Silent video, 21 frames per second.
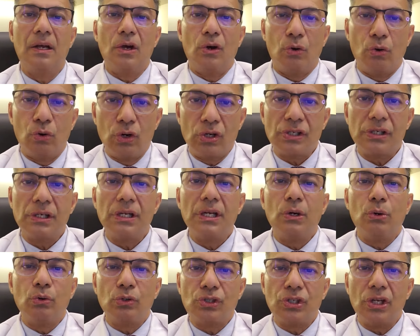Hoje
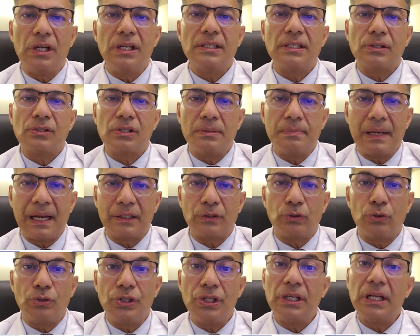utiliza-se
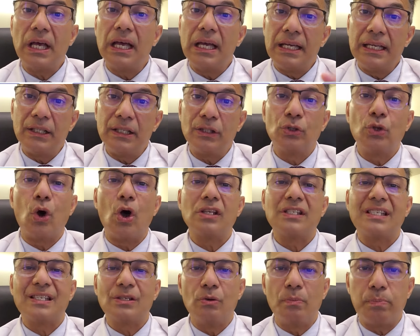melatonina em
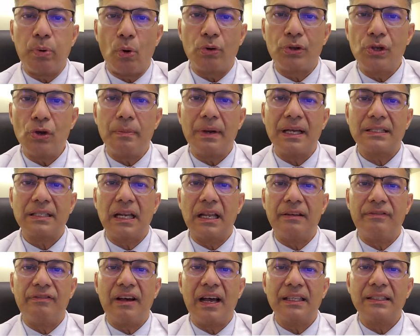doses um pouquinho mais
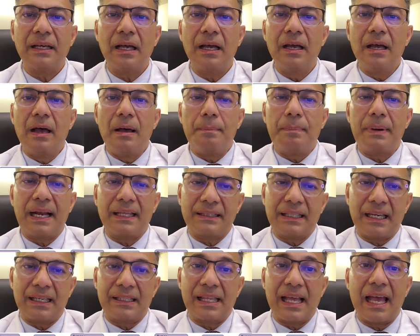elevada para
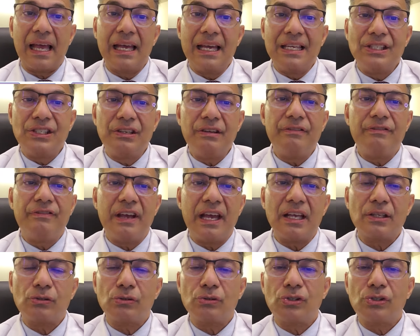tratar
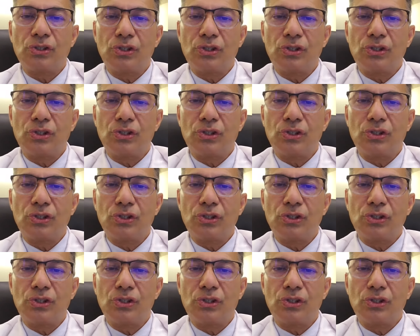diversos